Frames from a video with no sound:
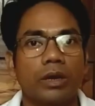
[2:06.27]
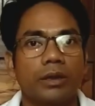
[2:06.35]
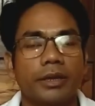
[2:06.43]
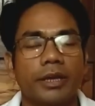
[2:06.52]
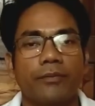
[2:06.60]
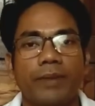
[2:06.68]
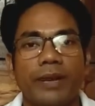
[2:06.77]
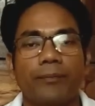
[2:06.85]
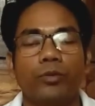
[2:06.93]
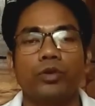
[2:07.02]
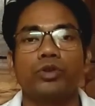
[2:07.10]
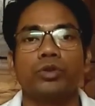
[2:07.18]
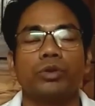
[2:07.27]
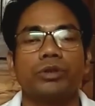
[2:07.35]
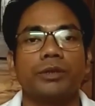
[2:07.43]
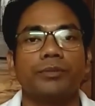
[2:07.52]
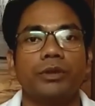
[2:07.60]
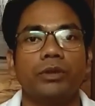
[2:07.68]
ওয়ান থেকে ফাইভ পর্যন্ত
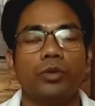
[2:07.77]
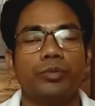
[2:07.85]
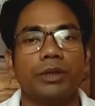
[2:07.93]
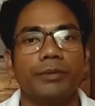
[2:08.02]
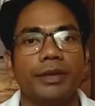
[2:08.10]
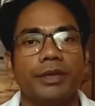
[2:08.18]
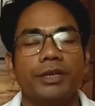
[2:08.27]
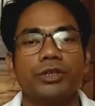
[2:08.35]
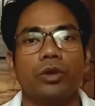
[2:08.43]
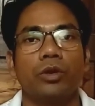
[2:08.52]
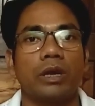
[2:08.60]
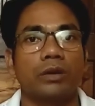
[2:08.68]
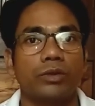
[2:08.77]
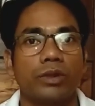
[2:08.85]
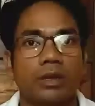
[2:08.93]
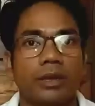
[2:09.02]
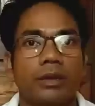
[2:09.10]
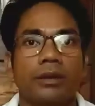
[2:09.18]
যে বিজ্ঞপ্তি বেরিয়েছিল
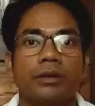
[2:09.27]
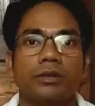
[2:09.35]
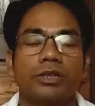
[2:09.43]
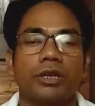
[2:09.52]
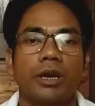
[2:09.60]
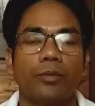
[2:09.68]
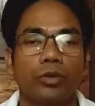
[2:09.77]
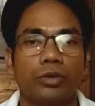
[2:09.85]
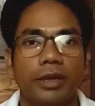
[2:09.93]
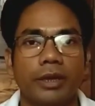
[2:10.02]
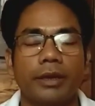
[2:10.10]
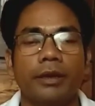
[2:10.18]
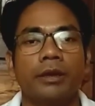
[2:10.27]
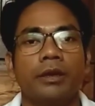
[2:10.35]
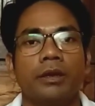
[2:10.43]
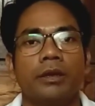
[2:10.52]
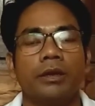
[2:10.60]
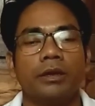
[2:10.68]
রাজস্থানের শিক্ষা বোর্ড থেকে
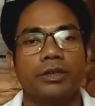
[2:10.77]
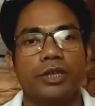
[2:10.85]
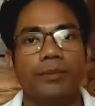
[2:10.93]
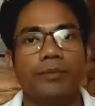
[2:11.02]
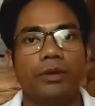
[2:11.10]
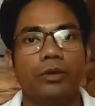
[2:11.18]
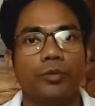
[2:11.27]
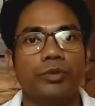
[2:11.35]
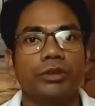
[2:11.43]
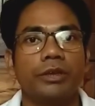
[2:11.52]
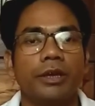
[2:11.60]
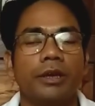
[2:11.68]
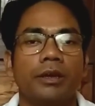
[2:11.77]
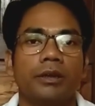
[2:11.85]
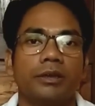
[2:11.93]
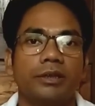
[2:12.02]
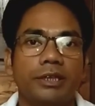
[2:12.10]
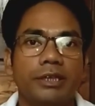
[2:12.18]
সেই বিজ্ঞপ্তিতে
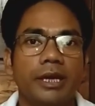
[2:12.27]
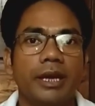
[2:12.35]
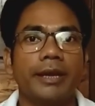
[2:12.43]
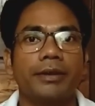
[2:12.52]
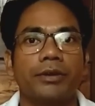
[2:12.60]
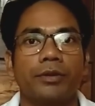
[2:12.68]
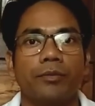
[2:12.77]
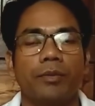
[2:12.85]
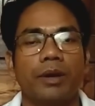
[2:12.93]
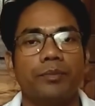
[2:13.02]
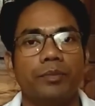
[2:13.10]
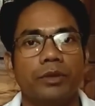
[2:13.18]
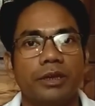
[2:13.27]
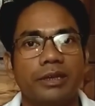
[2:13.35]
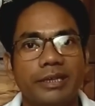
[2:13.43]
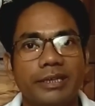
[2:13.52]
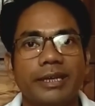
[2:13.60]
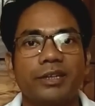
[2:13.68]
ডিএলএড বা
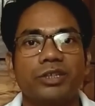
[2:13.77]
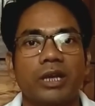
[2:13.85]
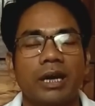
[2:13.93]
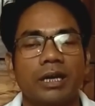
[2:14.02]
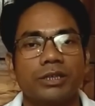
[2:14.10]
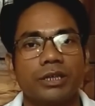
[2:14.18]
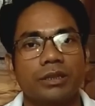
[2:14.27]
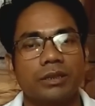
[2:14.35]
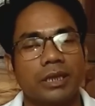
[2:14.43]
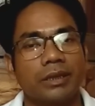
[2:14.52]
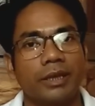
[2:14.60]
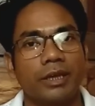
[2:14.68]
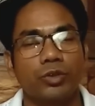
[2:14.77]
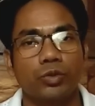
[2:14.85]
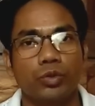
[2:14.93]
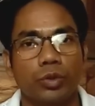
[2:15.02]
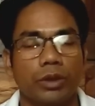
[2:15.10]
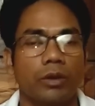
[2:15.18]
ডিএড যারা আছেন তাদেরকে
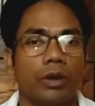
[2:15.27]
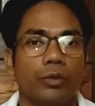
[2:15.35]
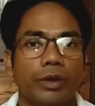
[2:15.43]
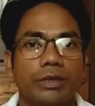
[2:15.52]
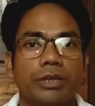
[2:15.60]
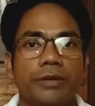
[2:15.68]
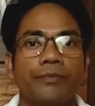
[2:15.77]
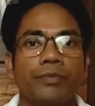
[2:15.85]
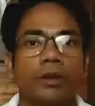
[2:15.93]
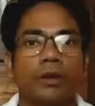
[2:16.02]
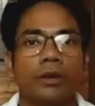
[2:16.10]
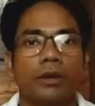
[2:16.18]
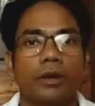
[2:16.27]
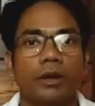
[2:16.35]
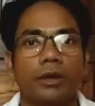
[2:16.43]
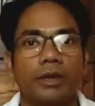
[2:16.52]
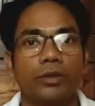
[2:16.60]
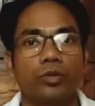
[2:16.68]
সুযোগ দেওয়া হয়েছে
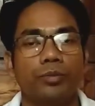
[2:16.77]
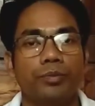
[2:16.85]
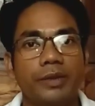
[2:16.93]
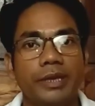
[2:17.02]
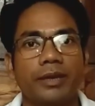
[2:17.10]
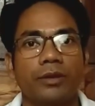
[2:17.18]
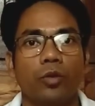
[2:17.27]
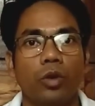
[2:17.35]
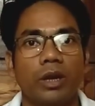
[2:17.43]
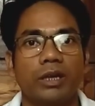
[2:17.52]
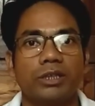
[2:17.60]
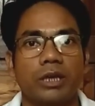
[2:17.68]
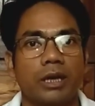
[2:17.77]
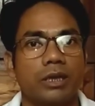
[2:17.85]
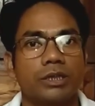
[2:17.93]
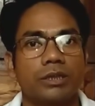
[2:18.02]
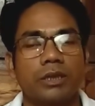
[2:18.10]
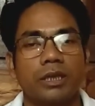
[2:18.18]
কিন্তু বিএড হোল্ডার যারা
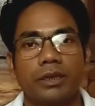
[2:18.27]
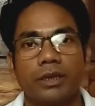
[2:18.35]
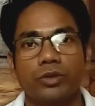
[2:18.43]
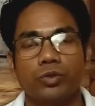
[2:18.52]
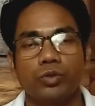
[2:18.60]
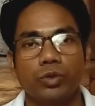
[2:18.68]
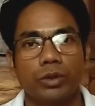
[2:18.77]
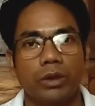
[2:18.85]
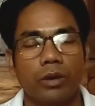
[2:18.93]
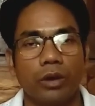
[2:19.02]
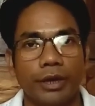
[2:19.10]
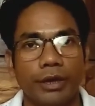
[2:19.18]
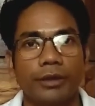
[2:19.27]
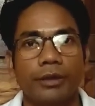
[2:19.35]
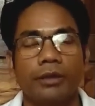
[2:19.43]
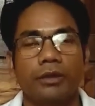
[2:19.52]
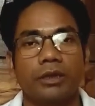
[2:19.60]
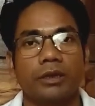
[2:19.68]
আছেন তাদেরকে সুযোগ দেওয়া হয়নি
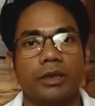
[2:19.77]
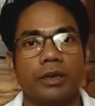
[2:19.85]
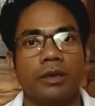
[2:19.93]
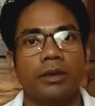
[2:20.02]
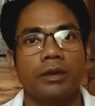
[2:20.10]
তাদেরকে